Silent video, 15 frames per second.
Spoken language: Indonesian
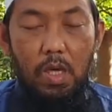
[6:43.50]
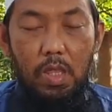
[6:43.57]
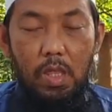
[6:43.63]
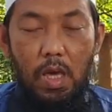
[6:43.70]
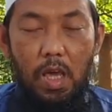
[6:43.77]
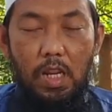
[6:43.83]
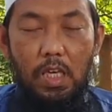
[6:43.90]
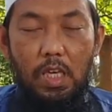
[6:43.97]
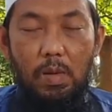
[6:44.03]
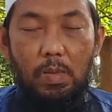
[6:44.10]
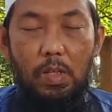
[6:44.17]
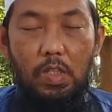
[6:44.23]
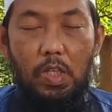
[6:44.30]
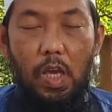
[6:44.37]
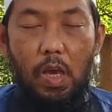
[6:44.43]
Dzalika
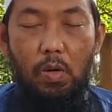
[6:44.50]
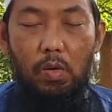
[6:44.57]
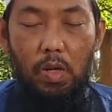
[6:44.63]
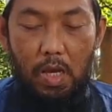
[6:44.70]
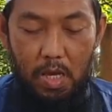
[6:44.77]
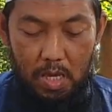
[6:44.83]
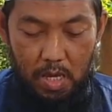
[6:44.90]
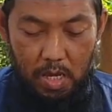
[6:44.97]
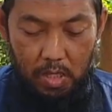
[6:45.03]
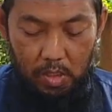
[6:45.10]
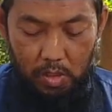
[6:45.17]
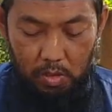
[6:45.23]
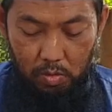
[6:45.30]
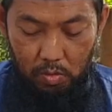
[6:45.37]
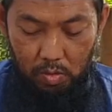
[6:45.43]
mata'ul
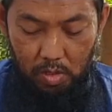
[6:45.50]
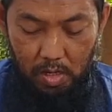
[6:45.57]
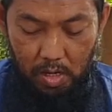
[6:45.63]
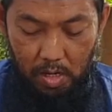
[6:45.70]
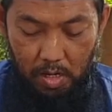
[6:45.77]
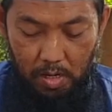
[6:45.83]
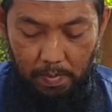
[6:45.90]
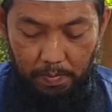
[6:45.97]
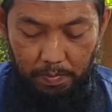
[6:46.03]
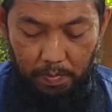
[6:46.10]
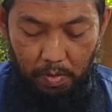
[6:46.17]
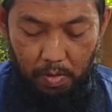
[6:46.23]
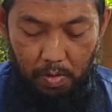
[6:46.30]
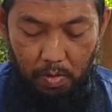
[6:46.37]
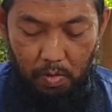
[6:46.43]
hayatid dunya
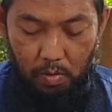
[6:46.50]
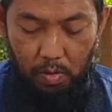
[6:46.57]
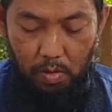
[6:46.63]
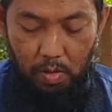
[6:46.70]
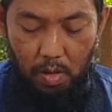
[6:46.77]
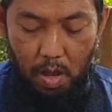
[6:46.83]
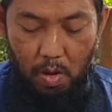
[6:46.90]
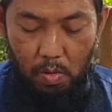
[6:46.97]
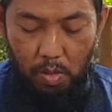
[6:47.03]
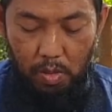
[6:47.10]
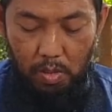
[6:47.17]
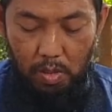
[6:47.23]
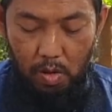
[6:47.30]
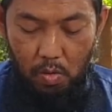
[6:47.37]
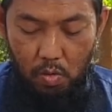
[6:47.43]
wallahu
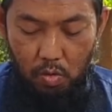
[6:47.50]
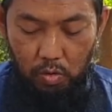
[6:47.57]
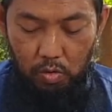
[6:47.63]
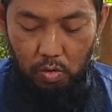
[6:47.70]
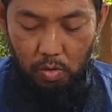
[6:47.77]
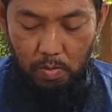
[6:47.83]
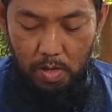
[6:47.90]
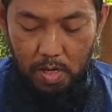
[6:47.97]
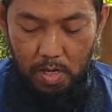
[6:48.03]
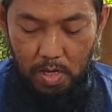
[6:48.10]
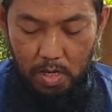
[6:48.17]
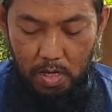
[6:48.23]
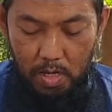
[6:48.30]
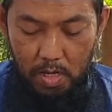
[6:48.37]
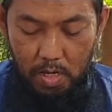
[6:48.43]
'indahu husnul
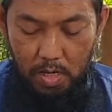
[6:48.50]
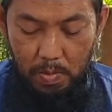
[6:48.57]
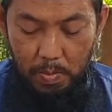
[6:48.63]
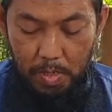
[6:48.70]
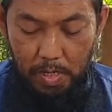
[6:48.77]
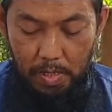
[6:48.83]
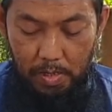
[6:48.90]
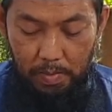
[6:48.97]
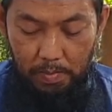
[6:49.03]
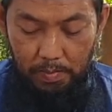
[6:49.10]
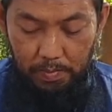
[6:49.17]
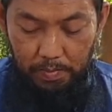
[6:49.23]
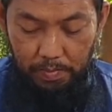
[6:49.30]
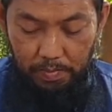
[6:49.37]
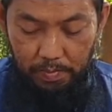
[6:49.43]
ma'ab.
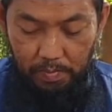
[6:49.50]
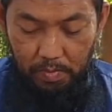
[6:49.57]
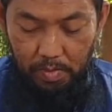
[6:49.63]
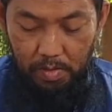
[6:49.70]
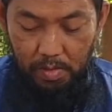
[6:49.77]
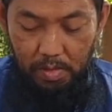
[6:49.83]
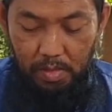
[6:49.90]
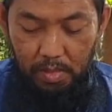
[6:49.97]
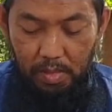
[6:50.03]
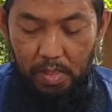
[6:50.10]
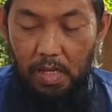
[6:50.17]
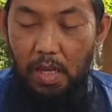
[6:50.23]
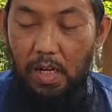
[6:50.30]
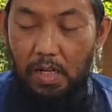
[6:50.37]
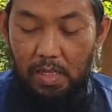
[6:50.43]

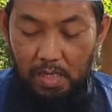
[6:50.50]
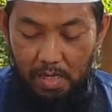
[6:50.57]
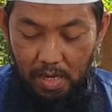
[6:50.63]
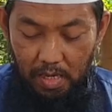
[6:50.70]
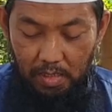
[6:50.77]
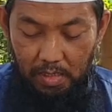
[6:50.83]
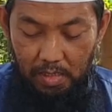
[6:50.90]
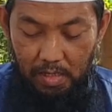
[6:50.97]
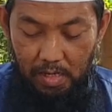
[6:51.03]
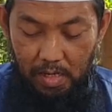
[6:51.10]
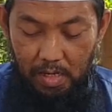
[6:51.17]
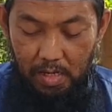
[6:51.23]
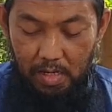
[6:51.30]
Telah dihiasi di